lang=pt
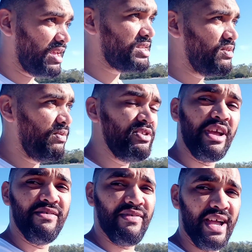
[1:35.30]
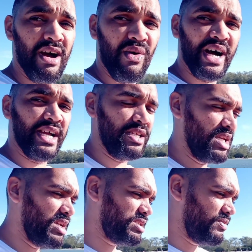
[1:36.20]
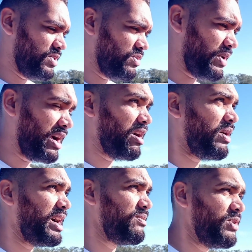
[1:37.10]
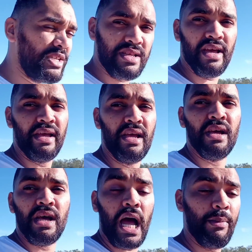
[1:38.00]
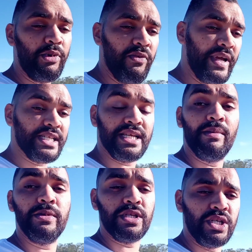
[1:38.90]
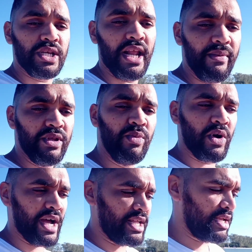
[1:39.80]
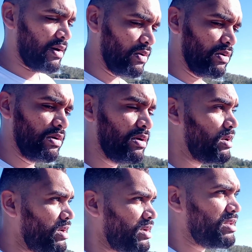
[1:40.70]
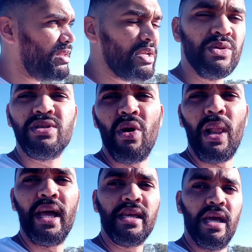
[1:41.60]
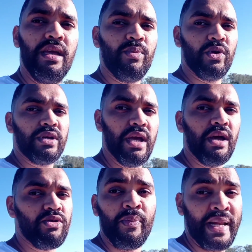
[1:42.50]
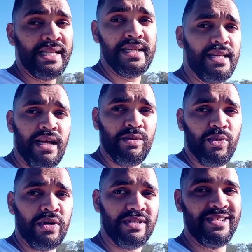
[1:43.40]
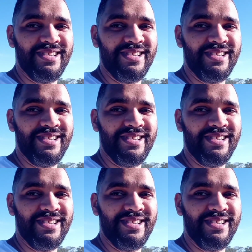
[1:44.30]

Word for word: Esse vídeo aí vai ao ar, hein? Esse vídeo vai ao ar e você aproveita já me se inscreve no meu canal. Deixa o seu like aí porque eu tô precisando, pô.